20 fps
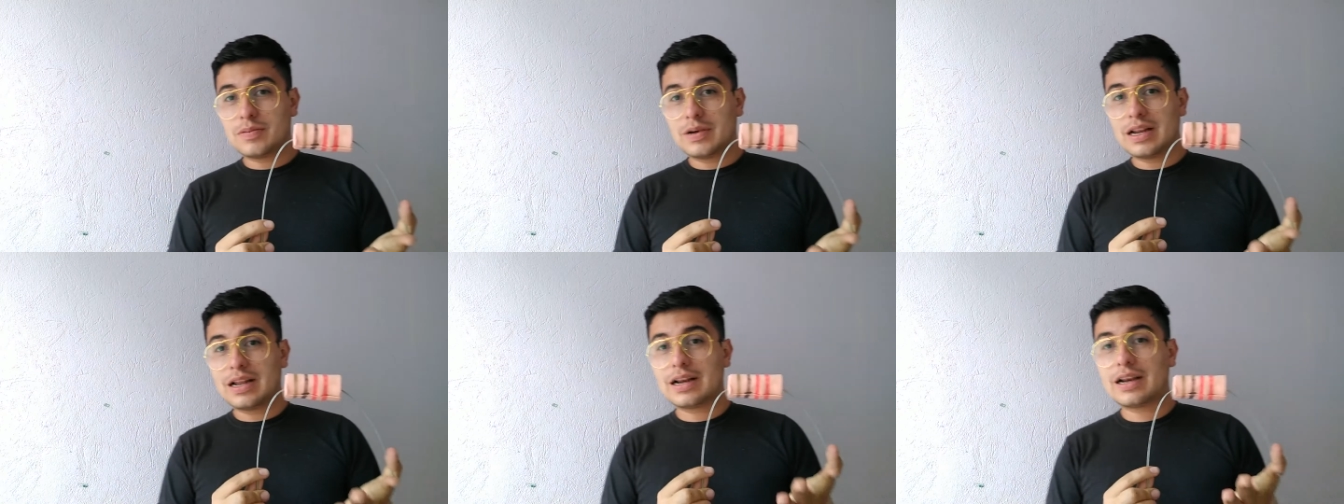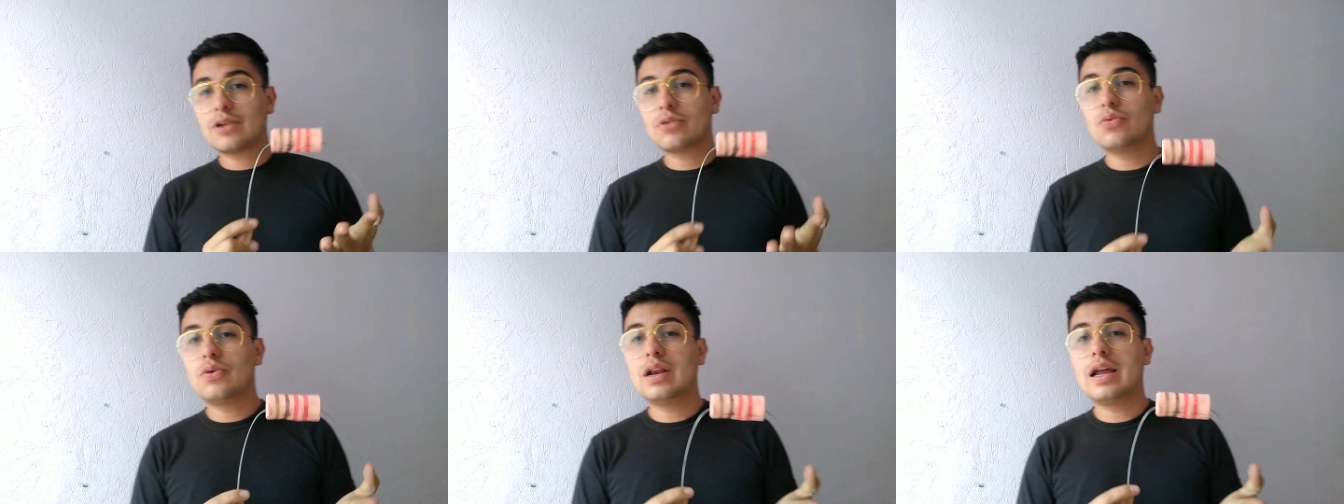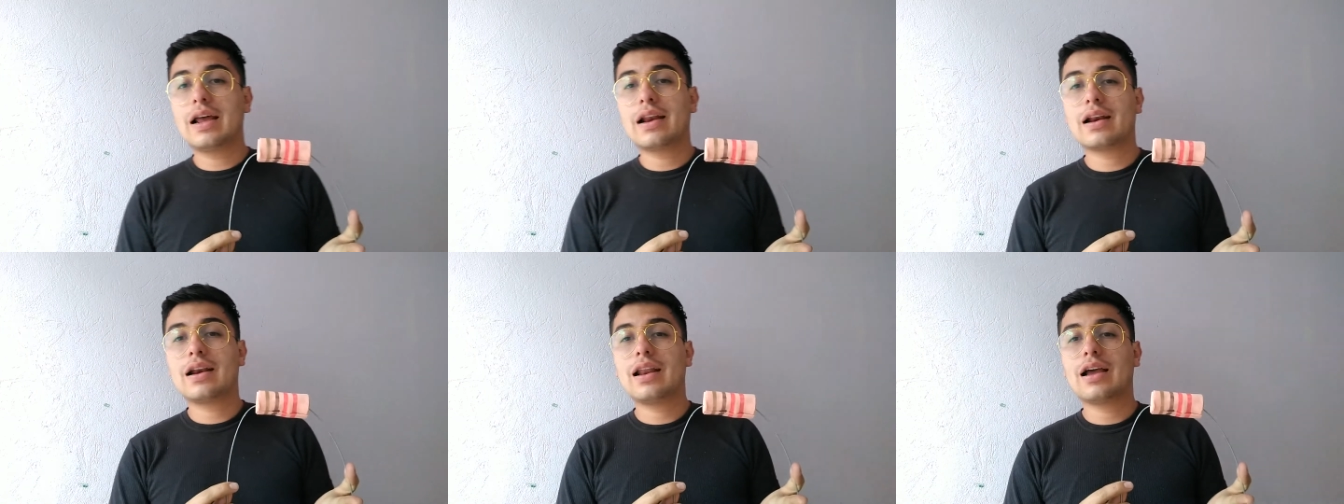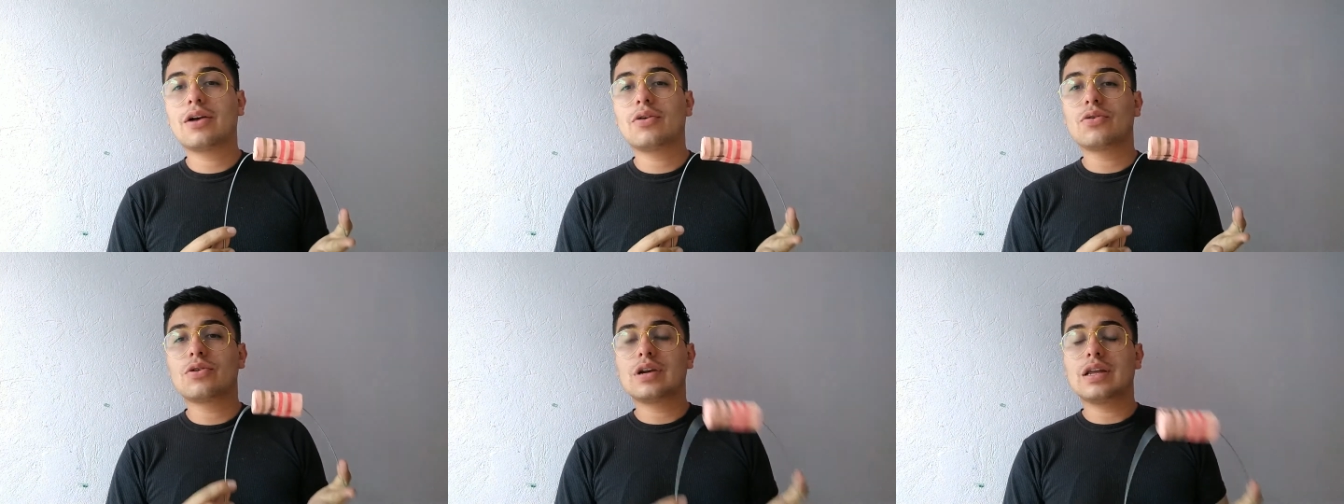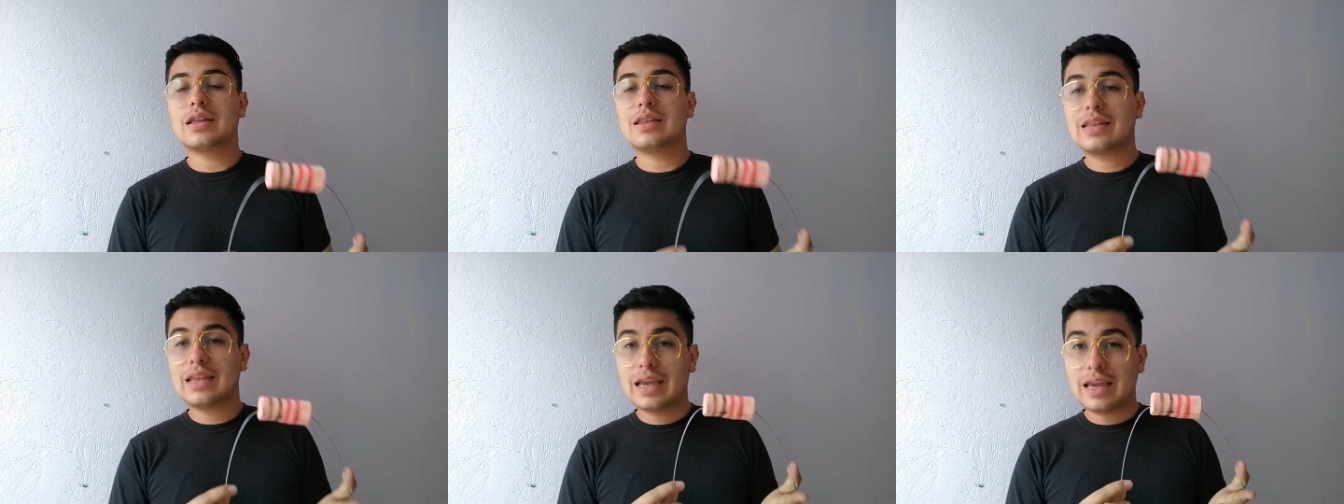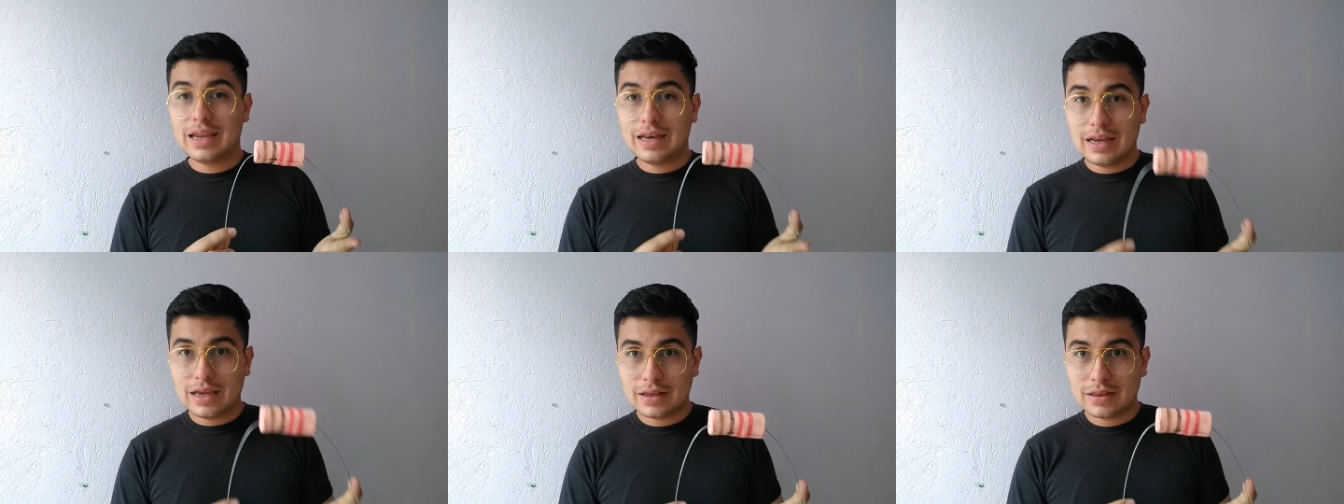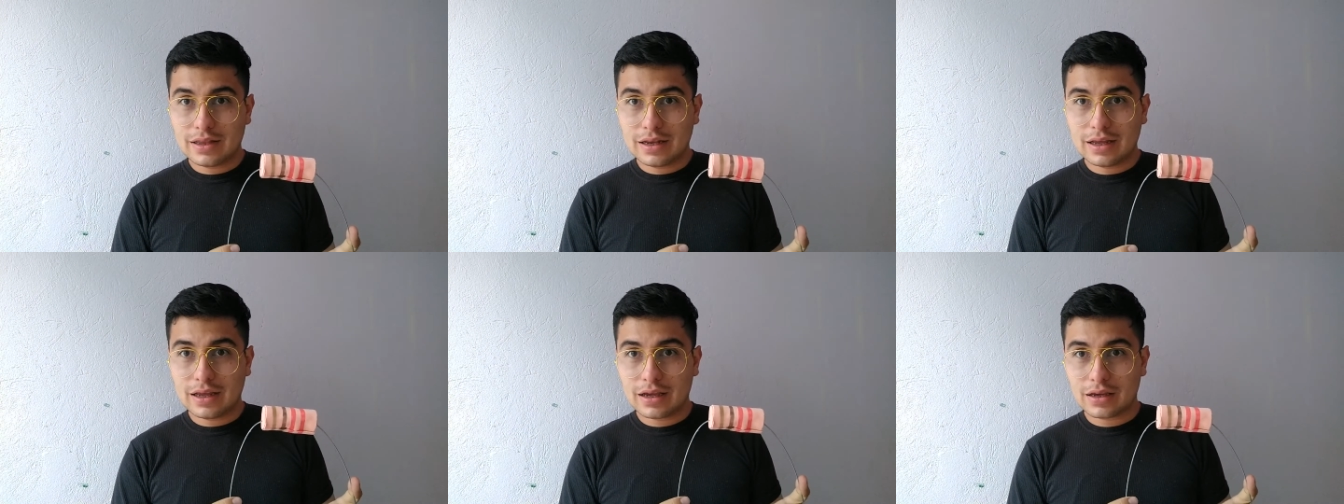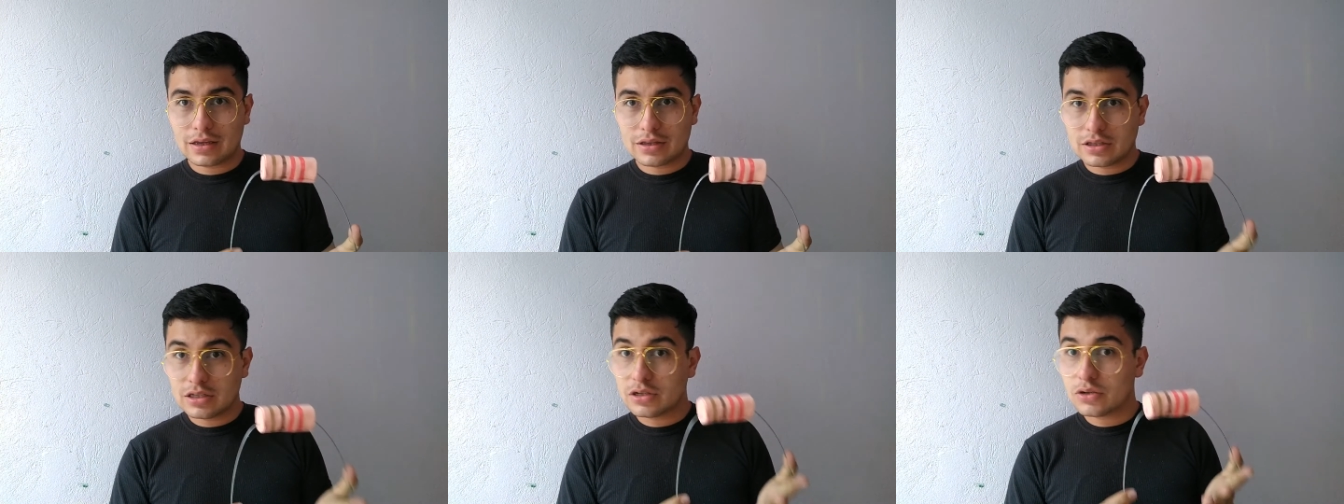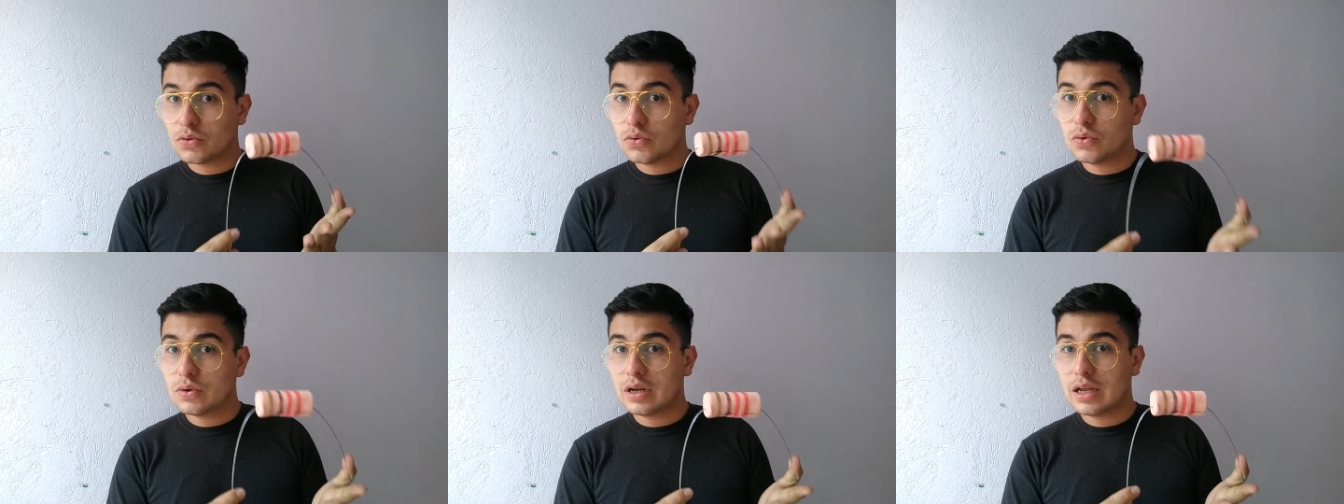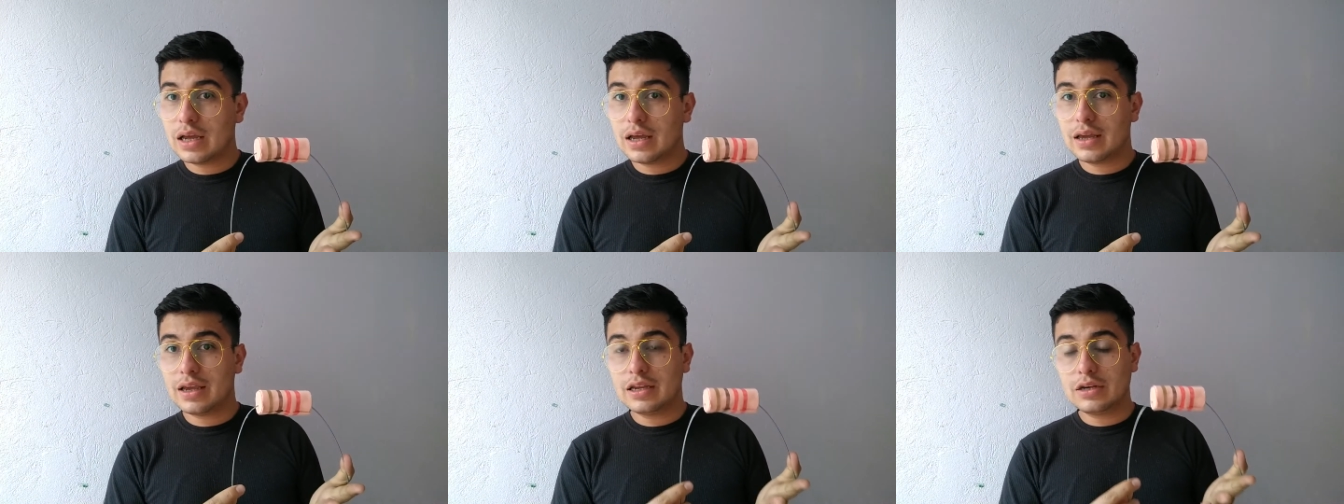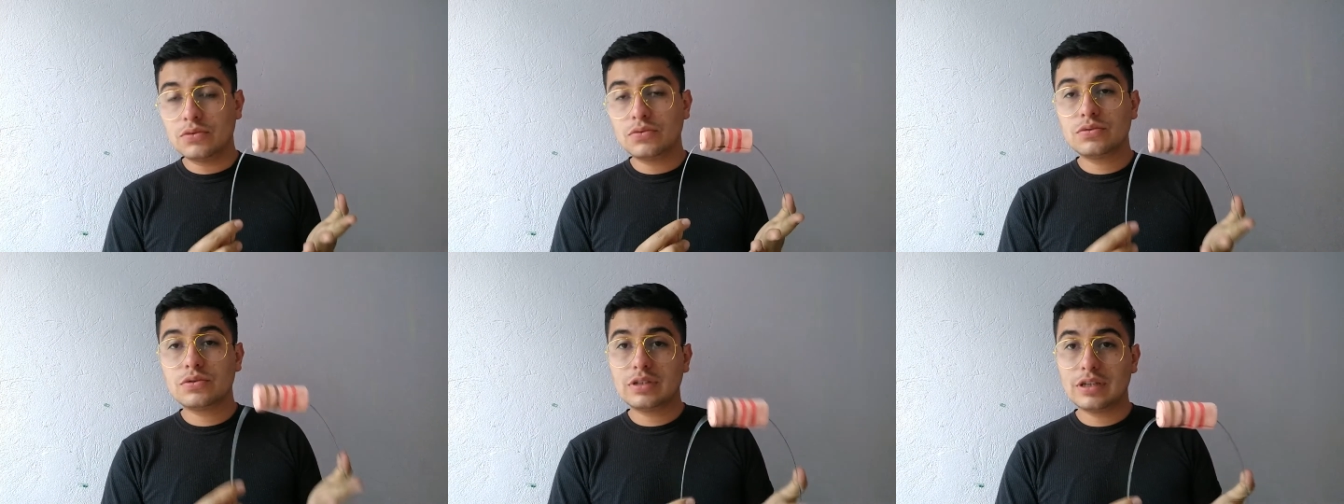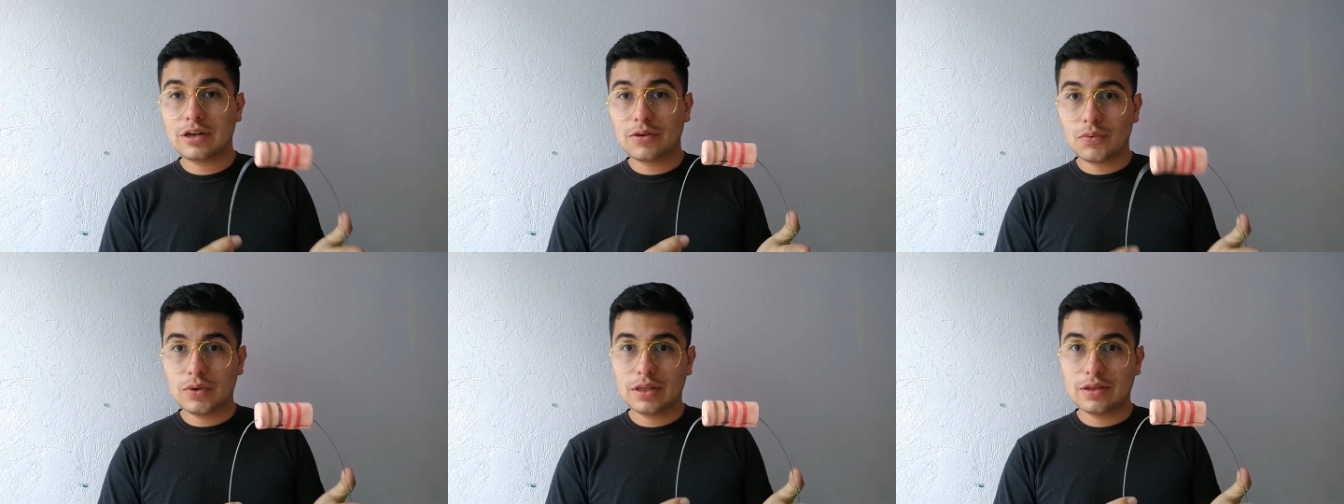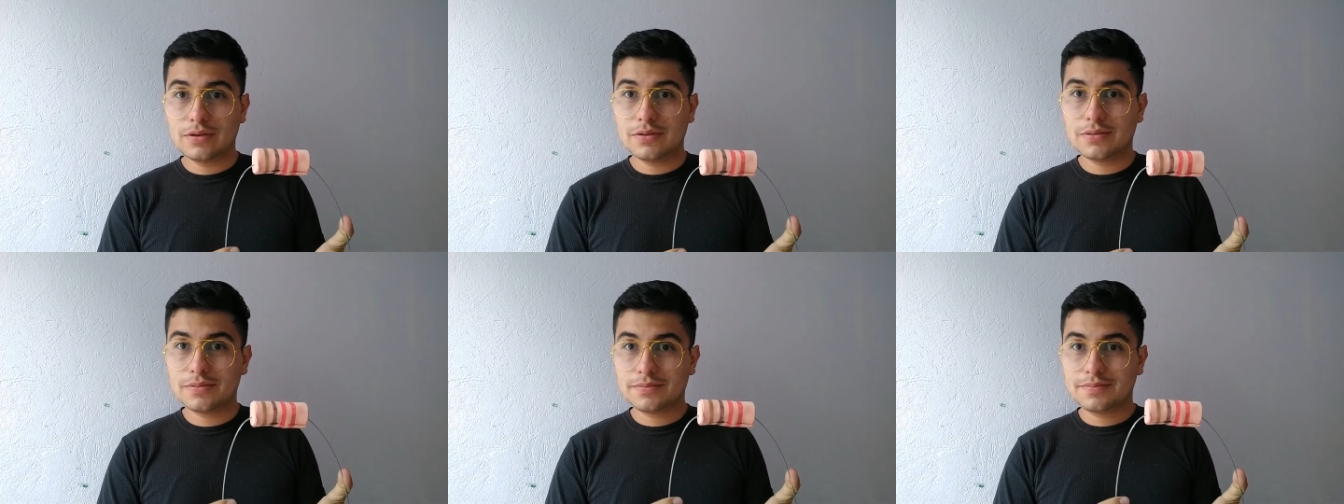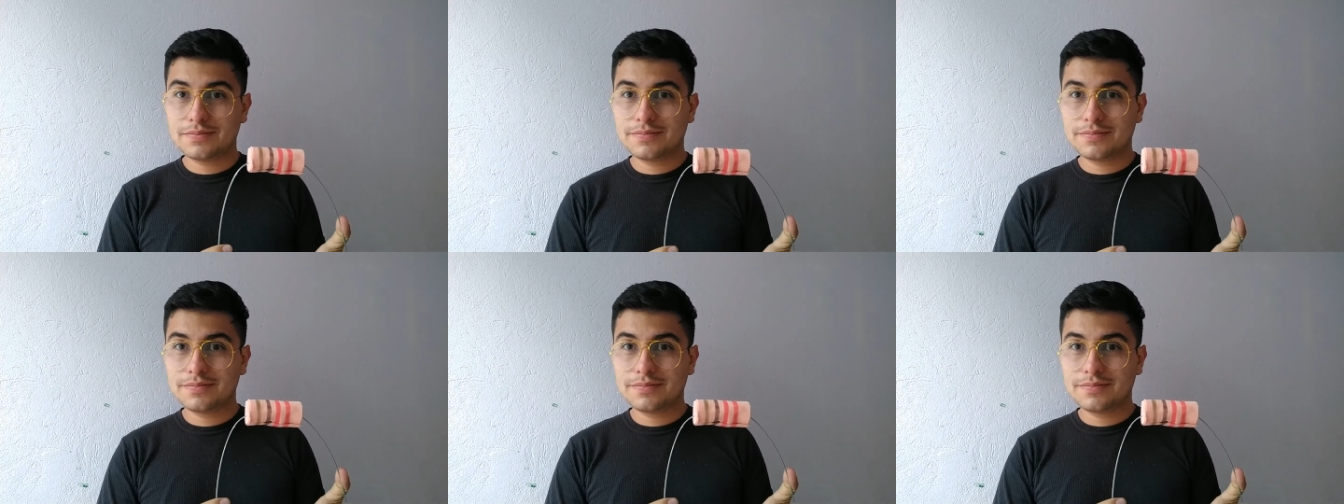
para regular la corriente eléctrica que circula en un circuito.